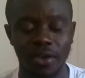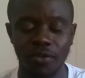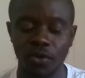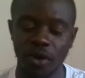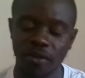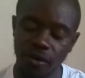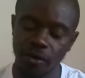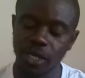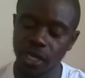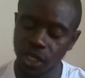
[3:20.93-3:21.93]
The Wealth
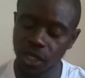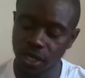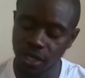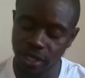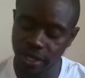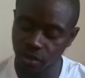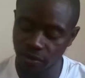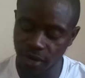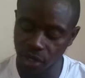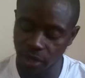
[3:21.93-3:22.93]
of Nations, cet
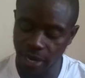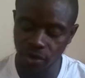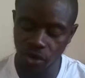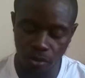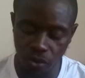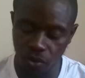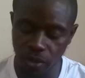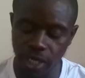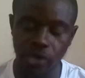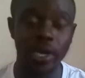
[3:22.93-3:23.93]
ouvrage, je l'adore beaucoup,
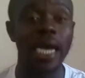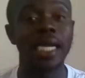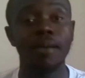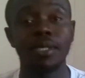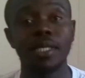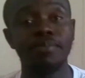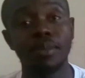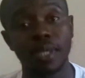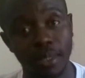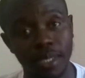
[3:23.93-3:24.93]
qui est de Adam
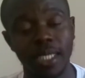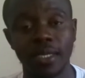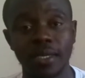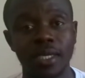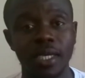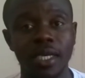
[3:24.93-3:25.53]
Smith.